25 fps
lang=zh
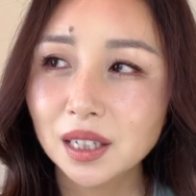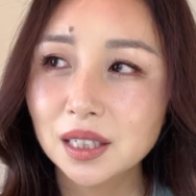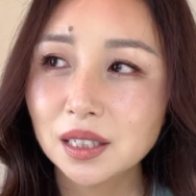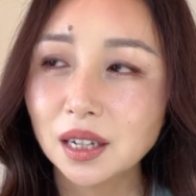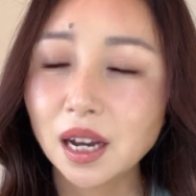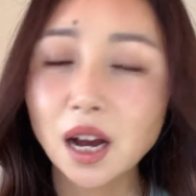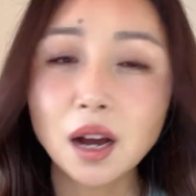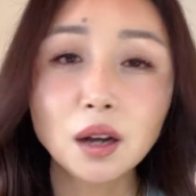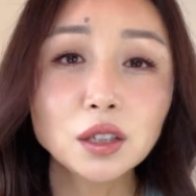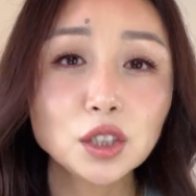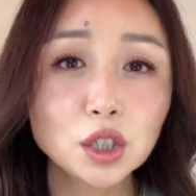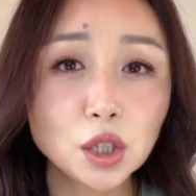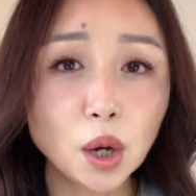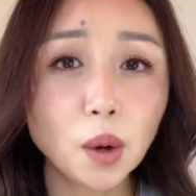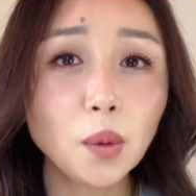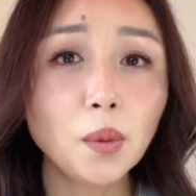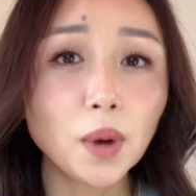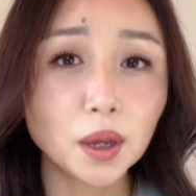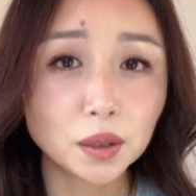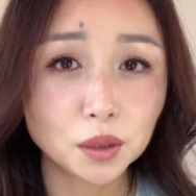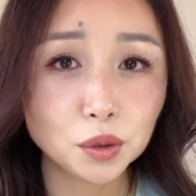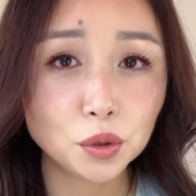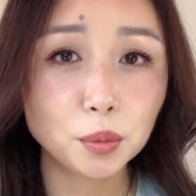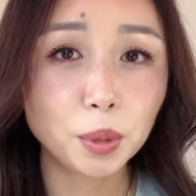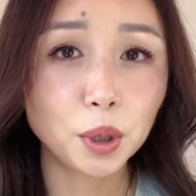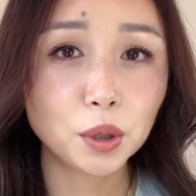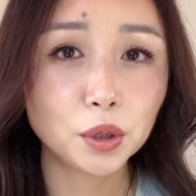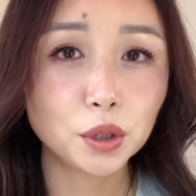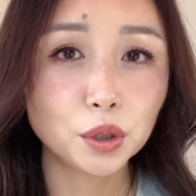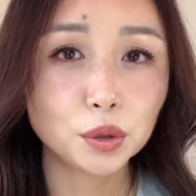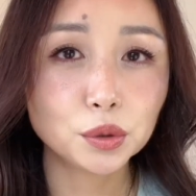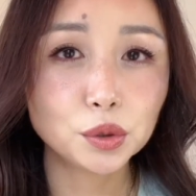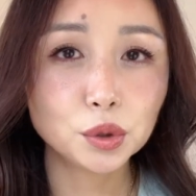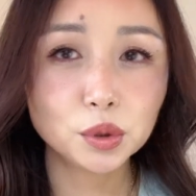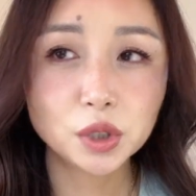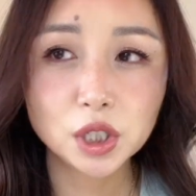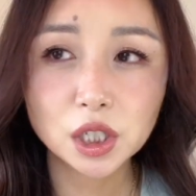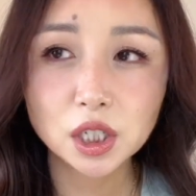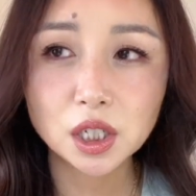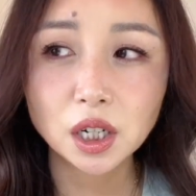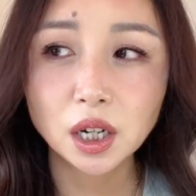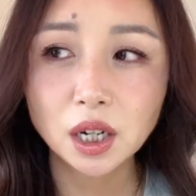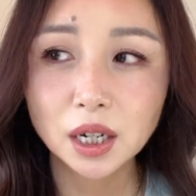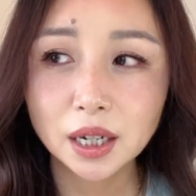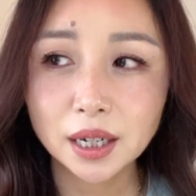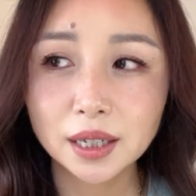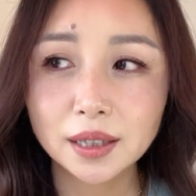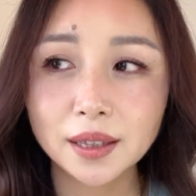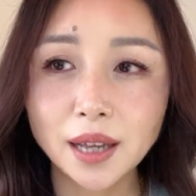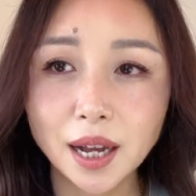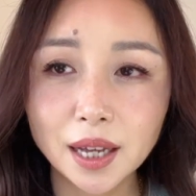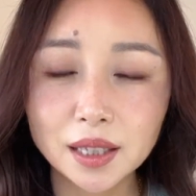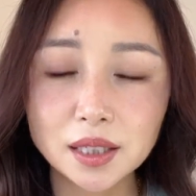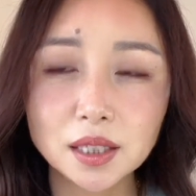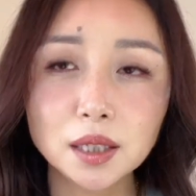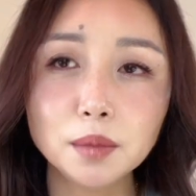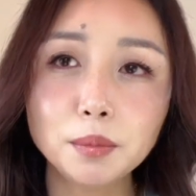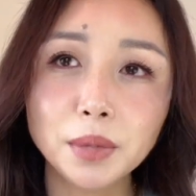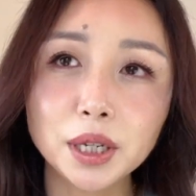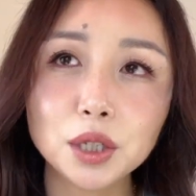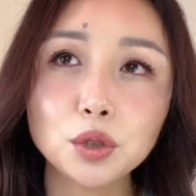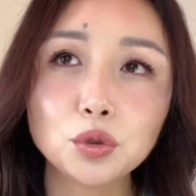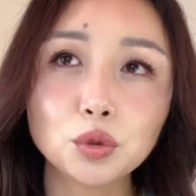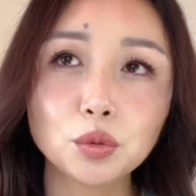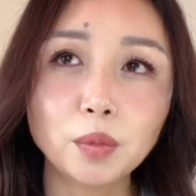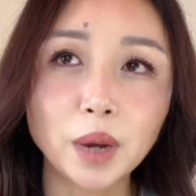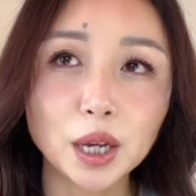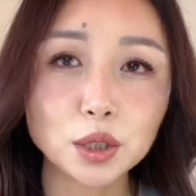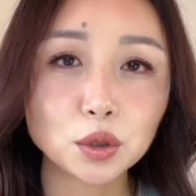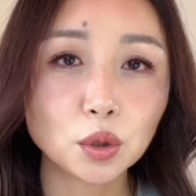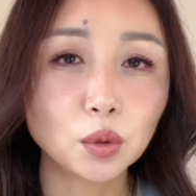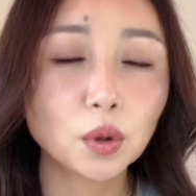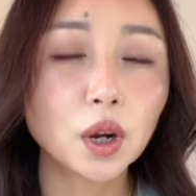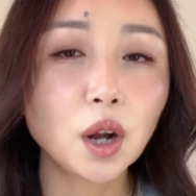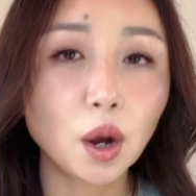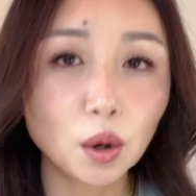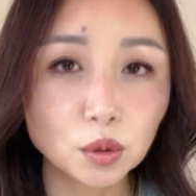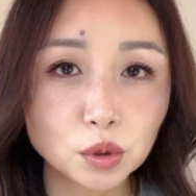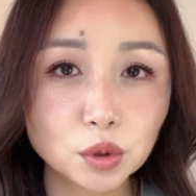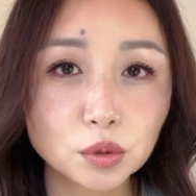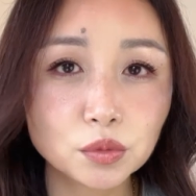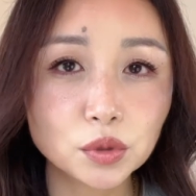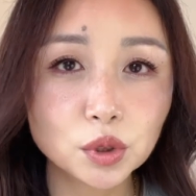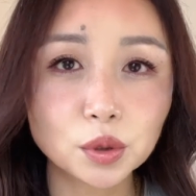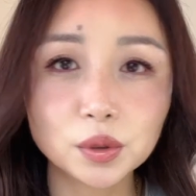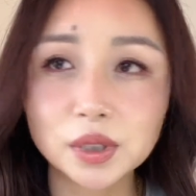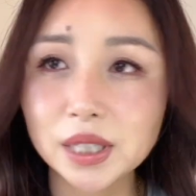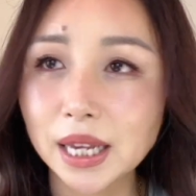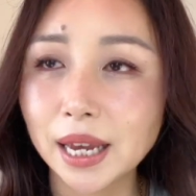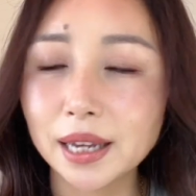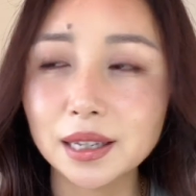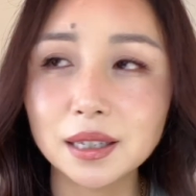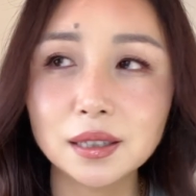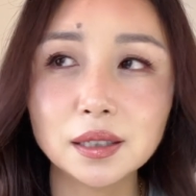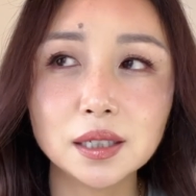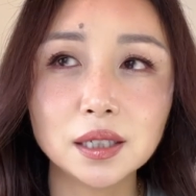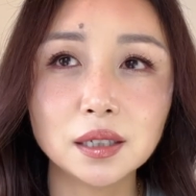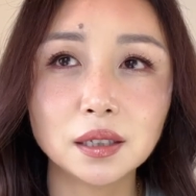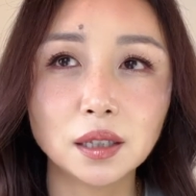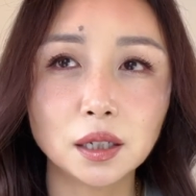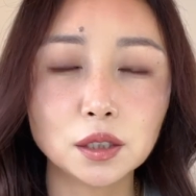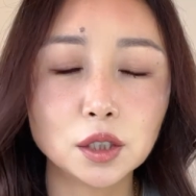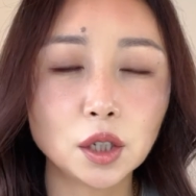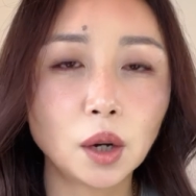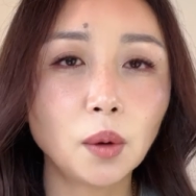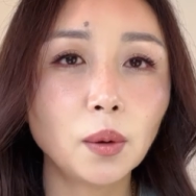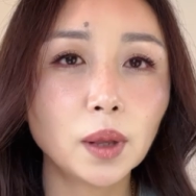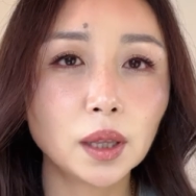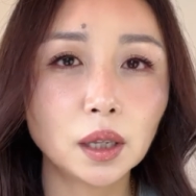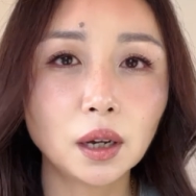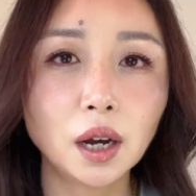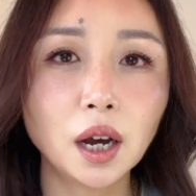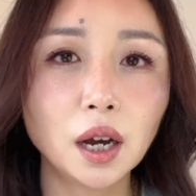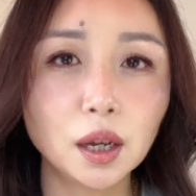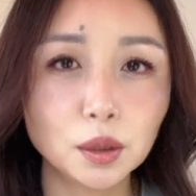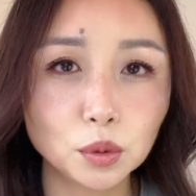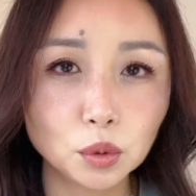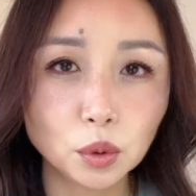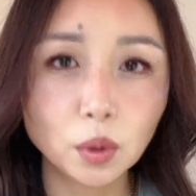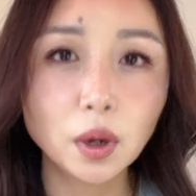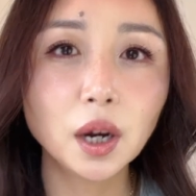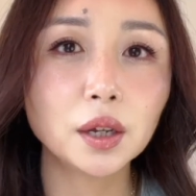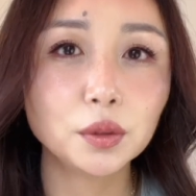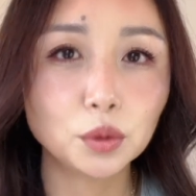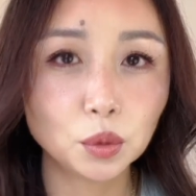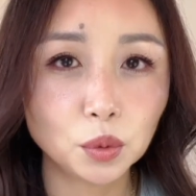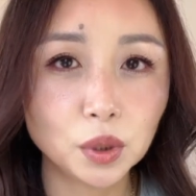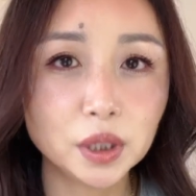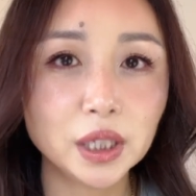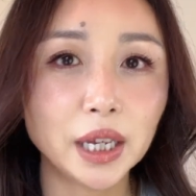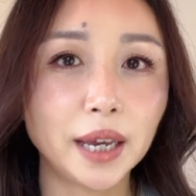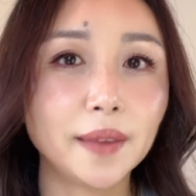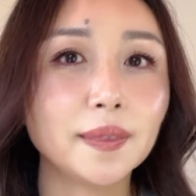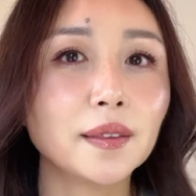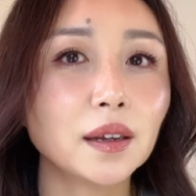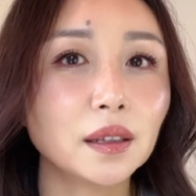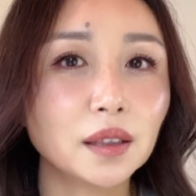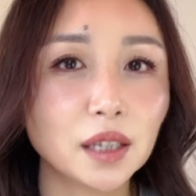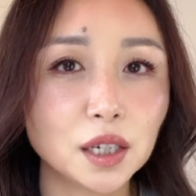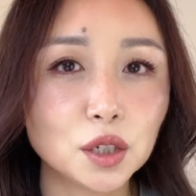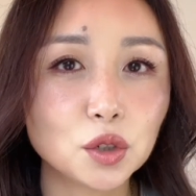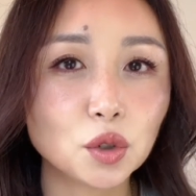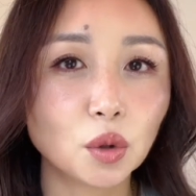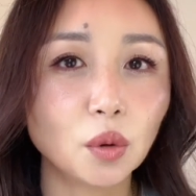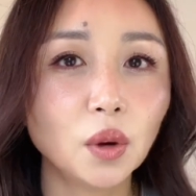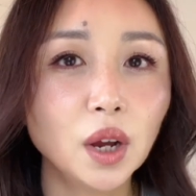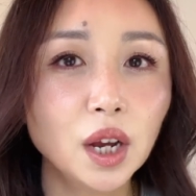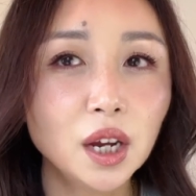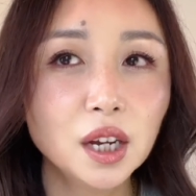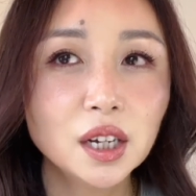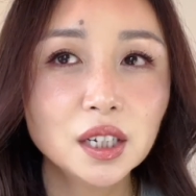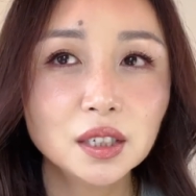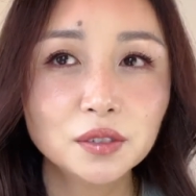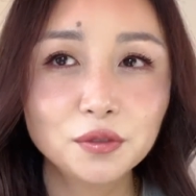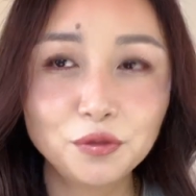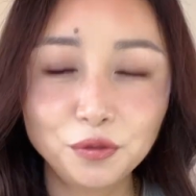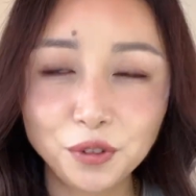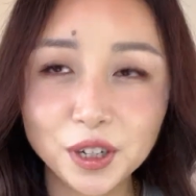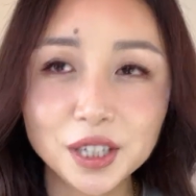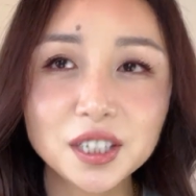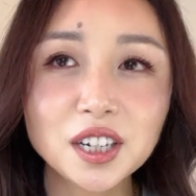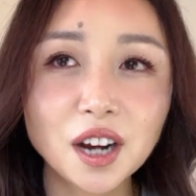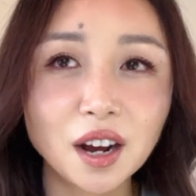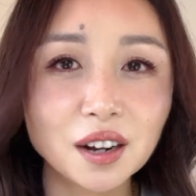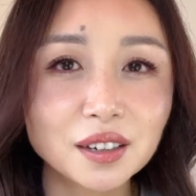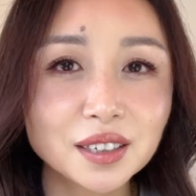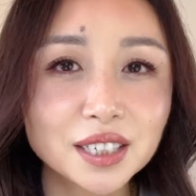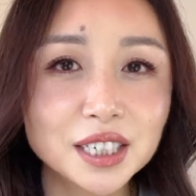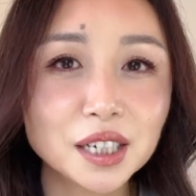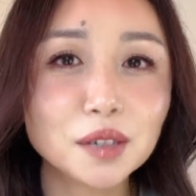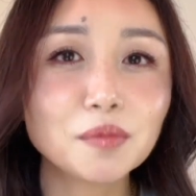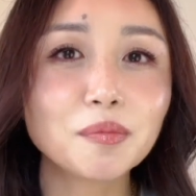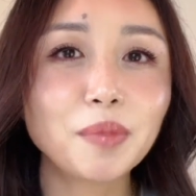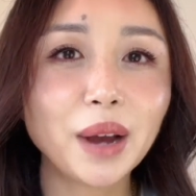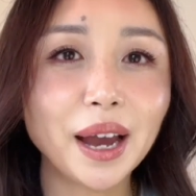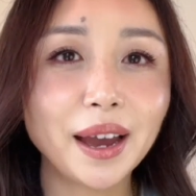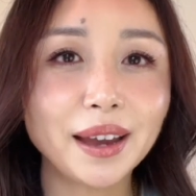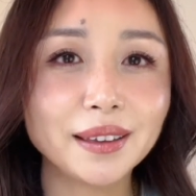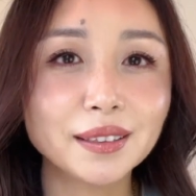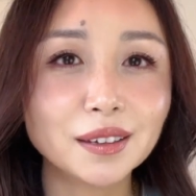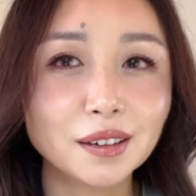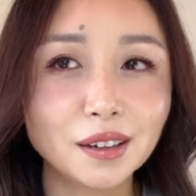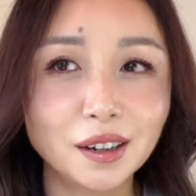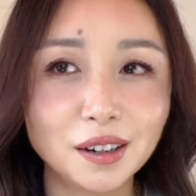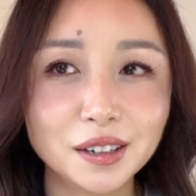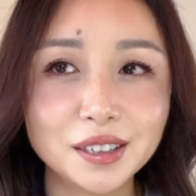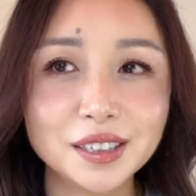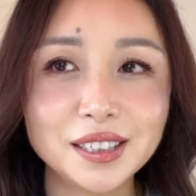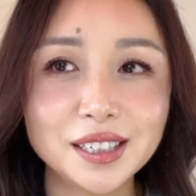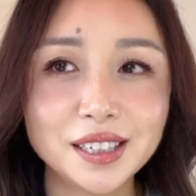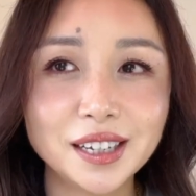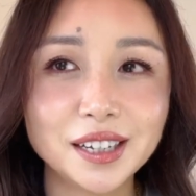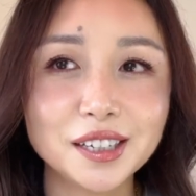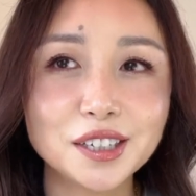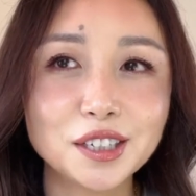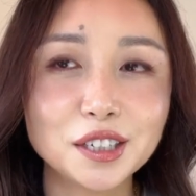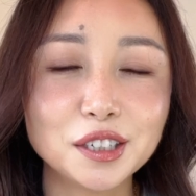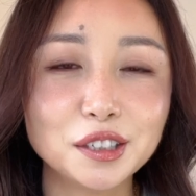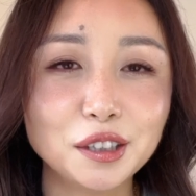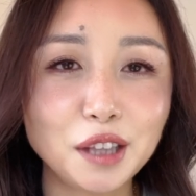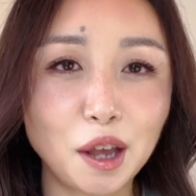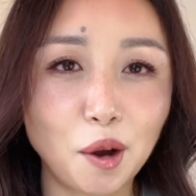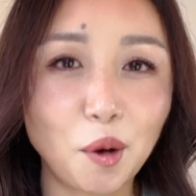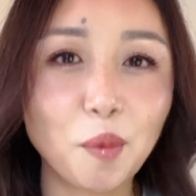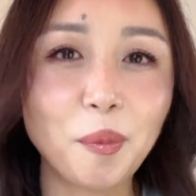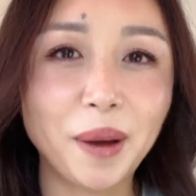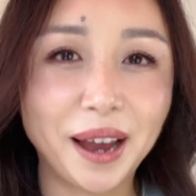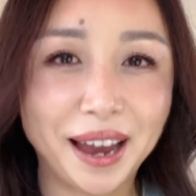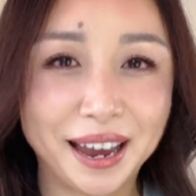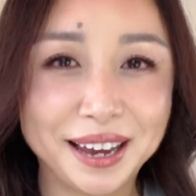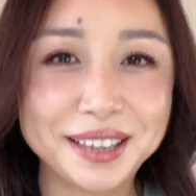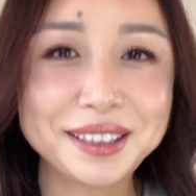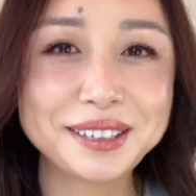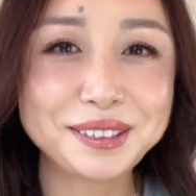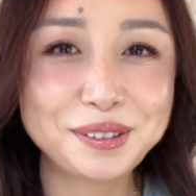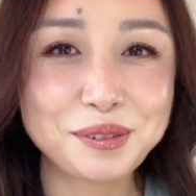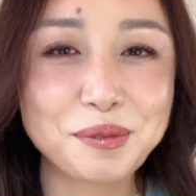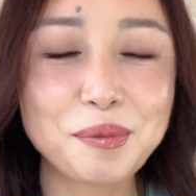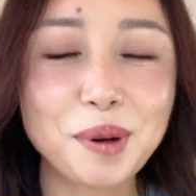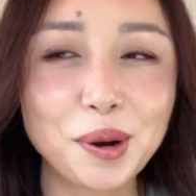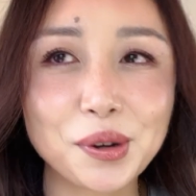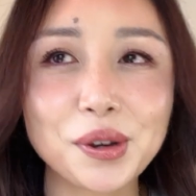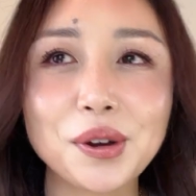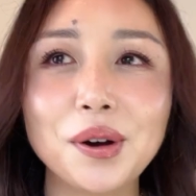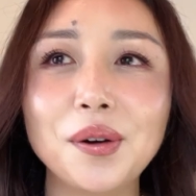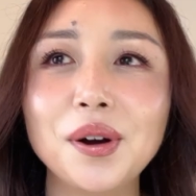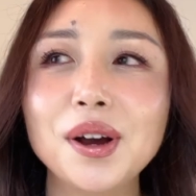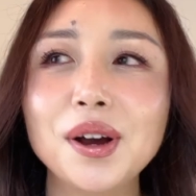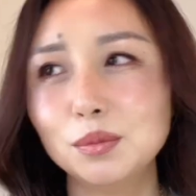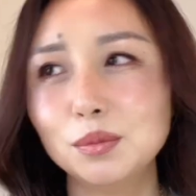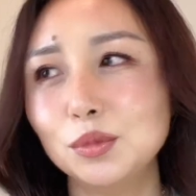刚交往的女朋友，就是跟他青梅竹马，从高中就在一起了，交往了很多很多年的那种非常正牌的，而且是老牌的女朋友，